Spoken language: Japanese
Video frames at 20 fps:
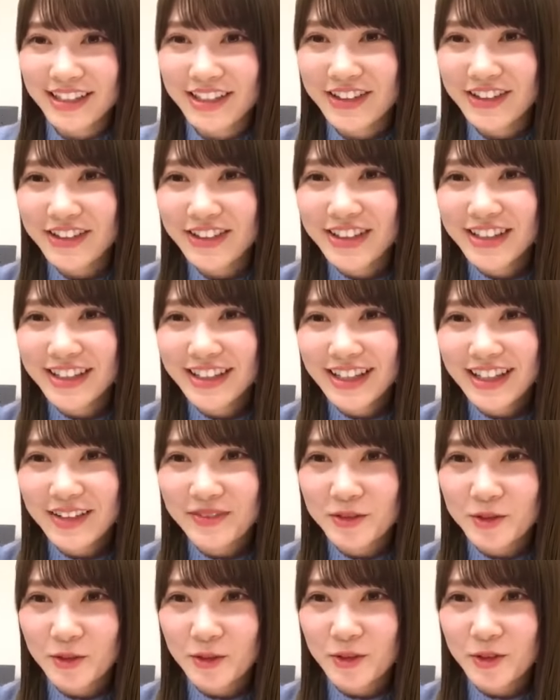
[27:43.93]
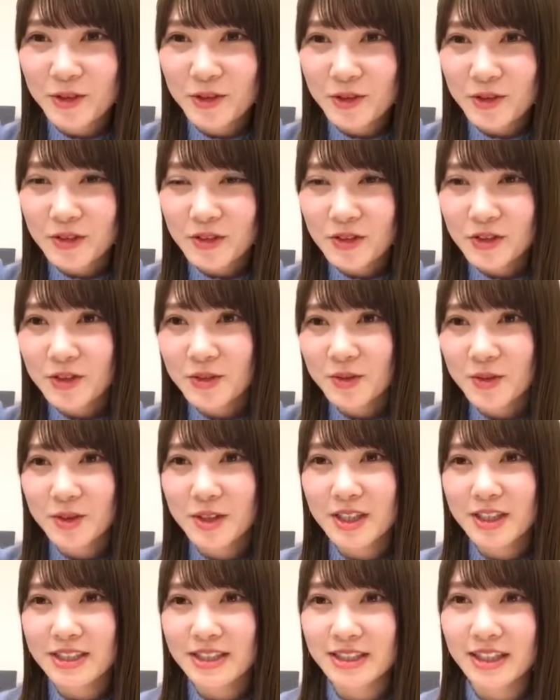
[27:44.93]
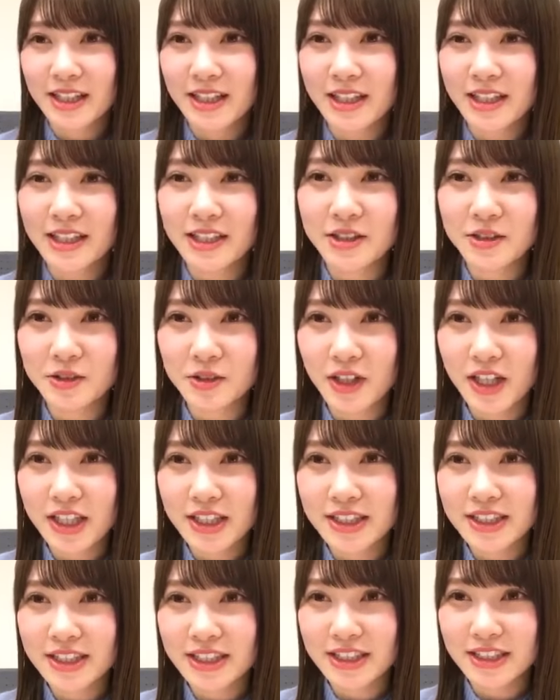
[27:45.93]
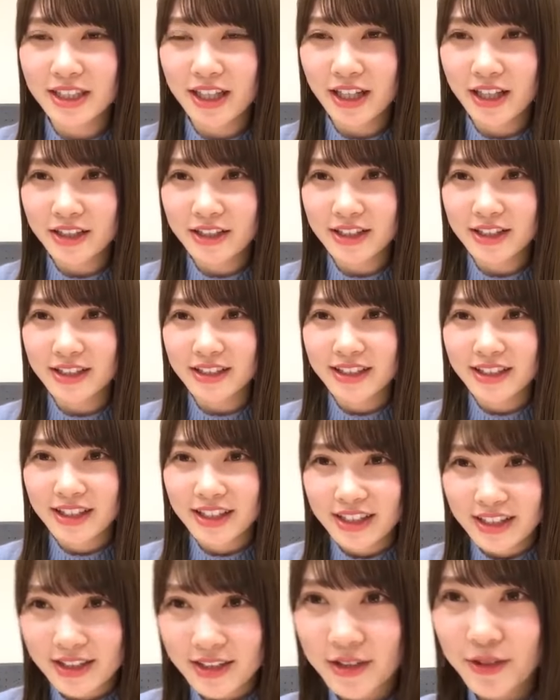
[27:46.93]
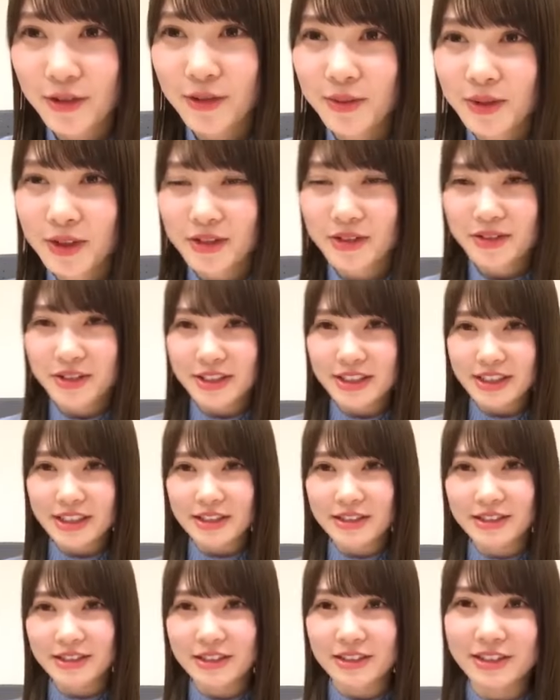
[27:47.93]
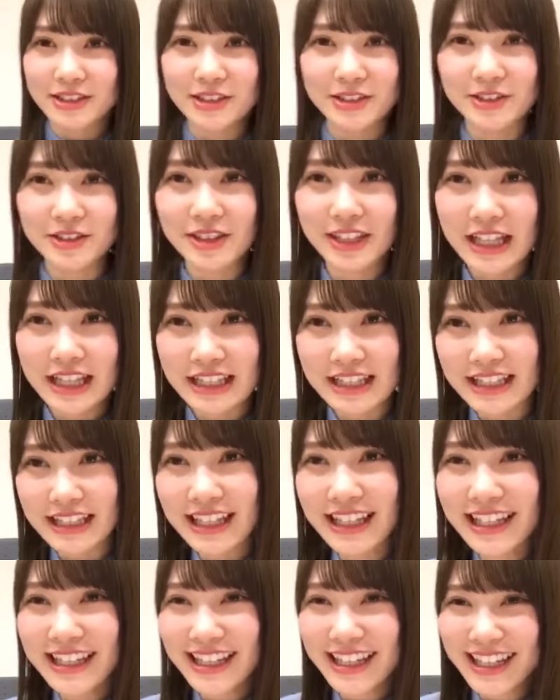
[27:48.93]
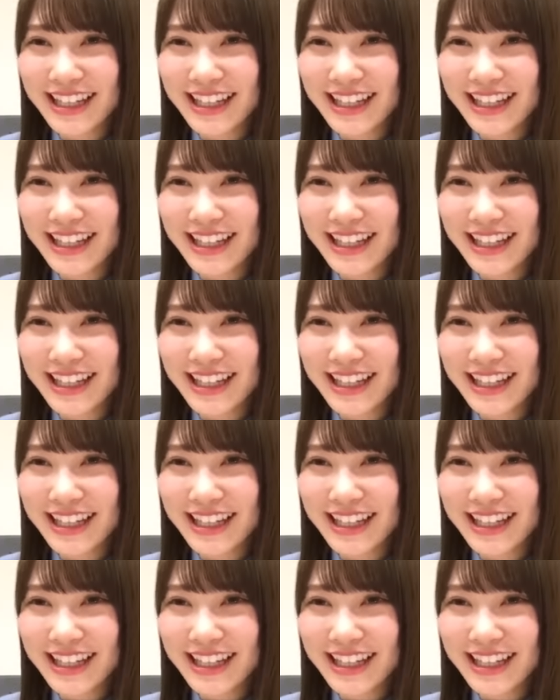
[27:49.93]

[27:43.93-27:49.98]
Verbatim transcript: 急に男友達だからの歌詞かコメントしてくる人何